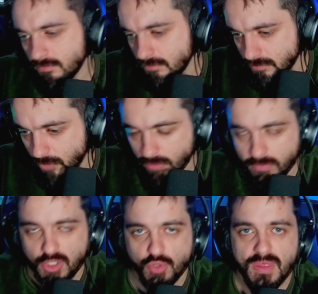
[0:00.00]
bueno,
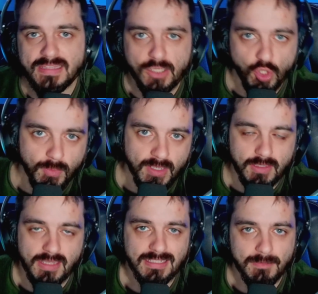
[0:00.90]
de sociedad anónima,
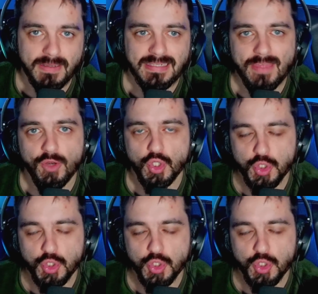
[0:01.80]
que siempre será de los